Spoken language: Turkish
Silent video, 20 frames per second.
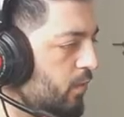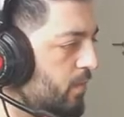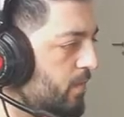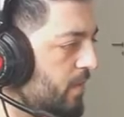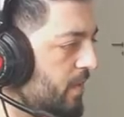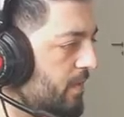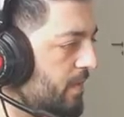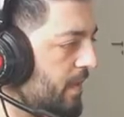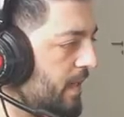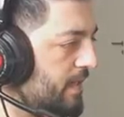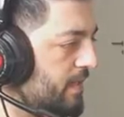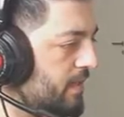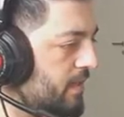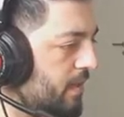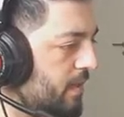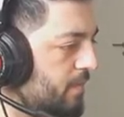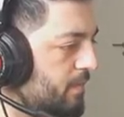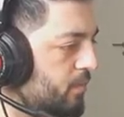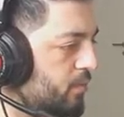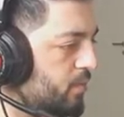Önümde bir yerde
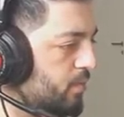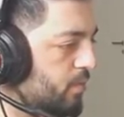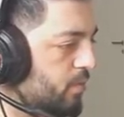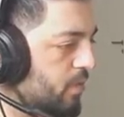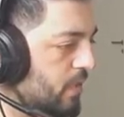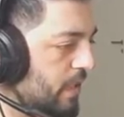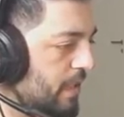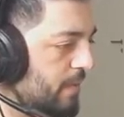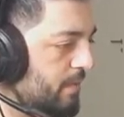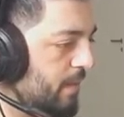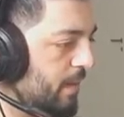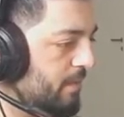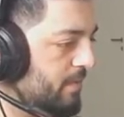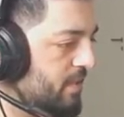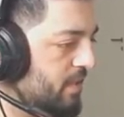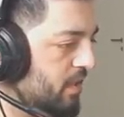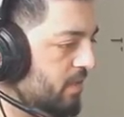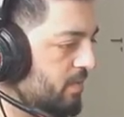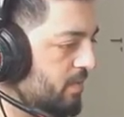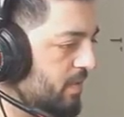de pusmuş. Ben
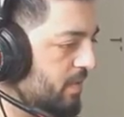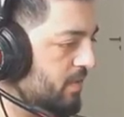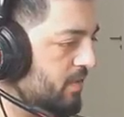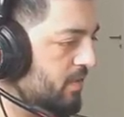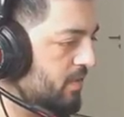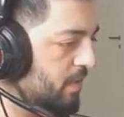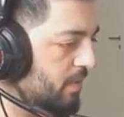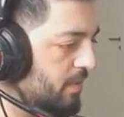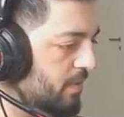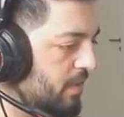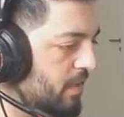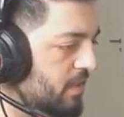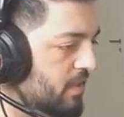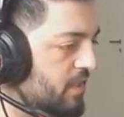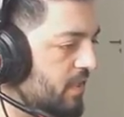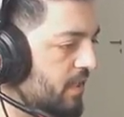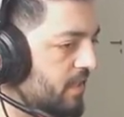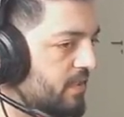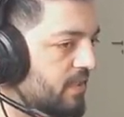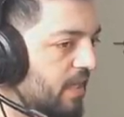bir canımı basacağım.
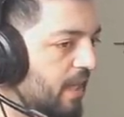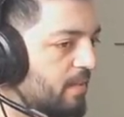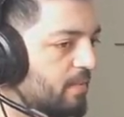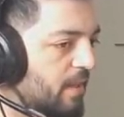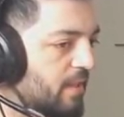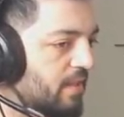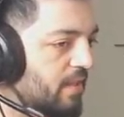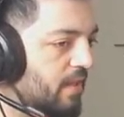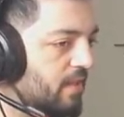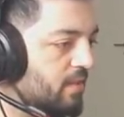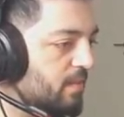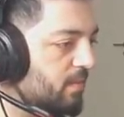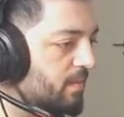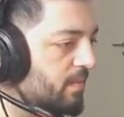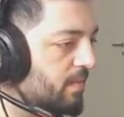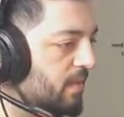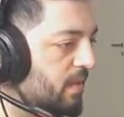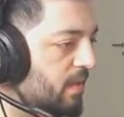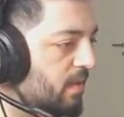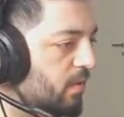Sait gelmen lazım.
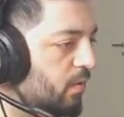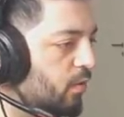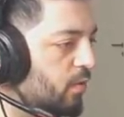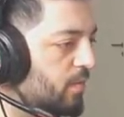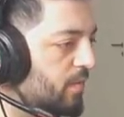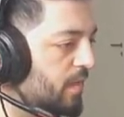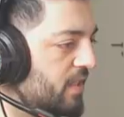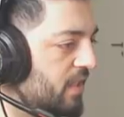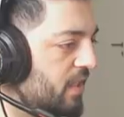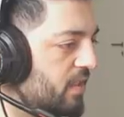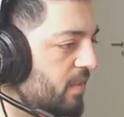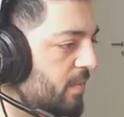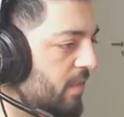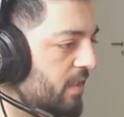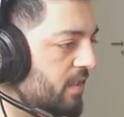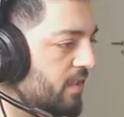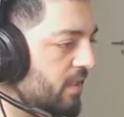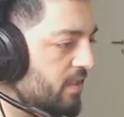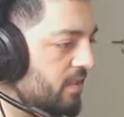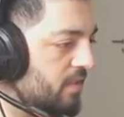Önümdeki adamı
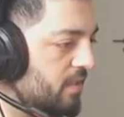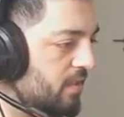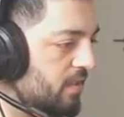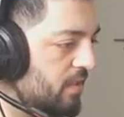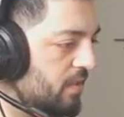alacağız.